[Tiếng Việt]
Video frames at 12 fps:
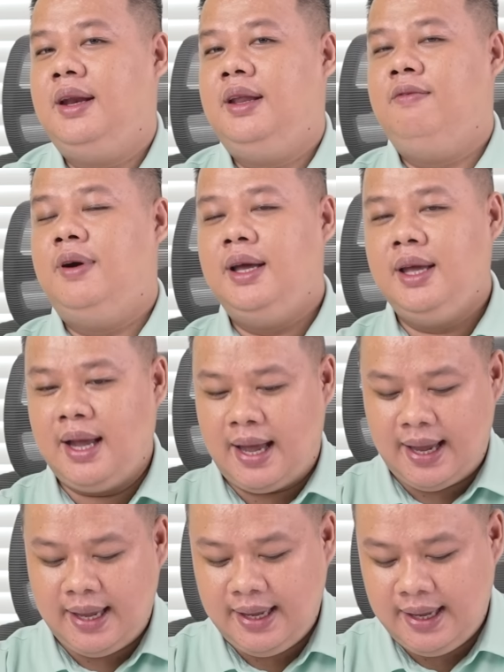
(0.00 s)
Thì với
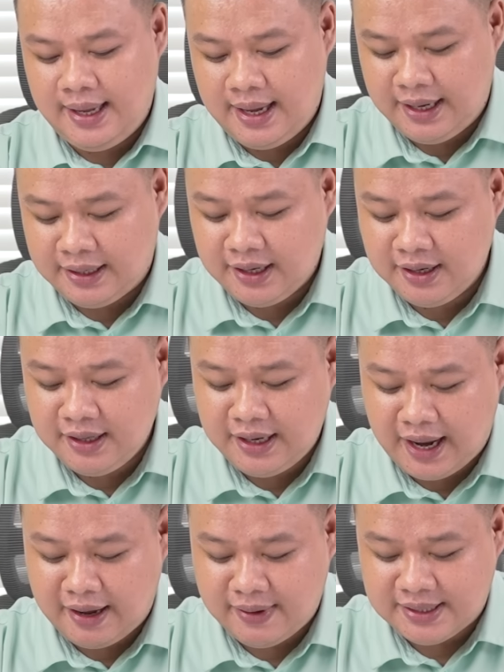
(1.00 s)
cái hình thức
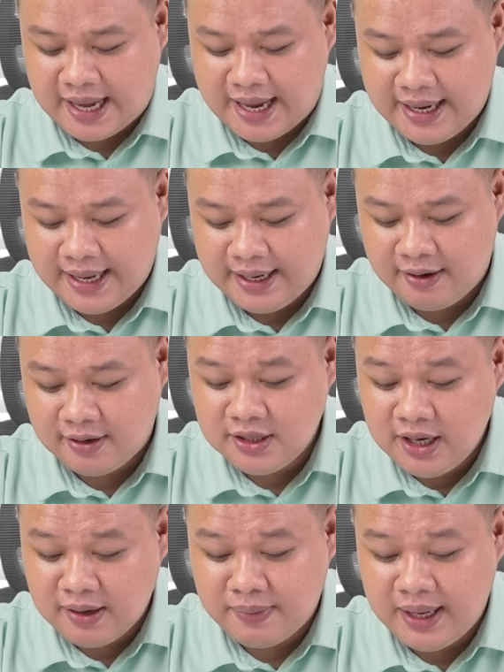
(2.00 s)
như này và giá này thì nó
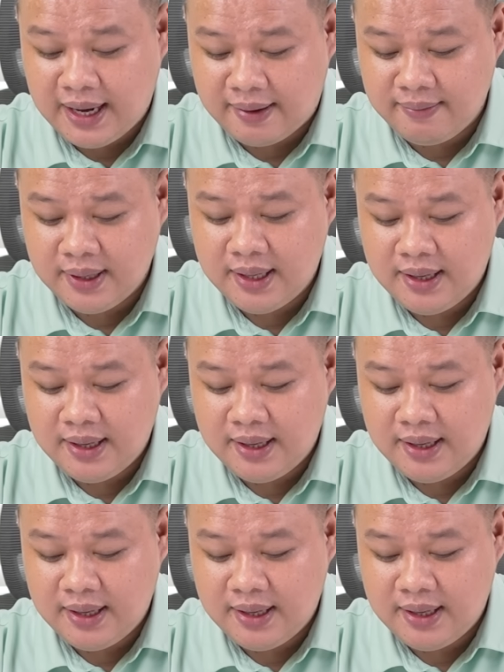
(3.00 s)
chưa hợp lý lắm.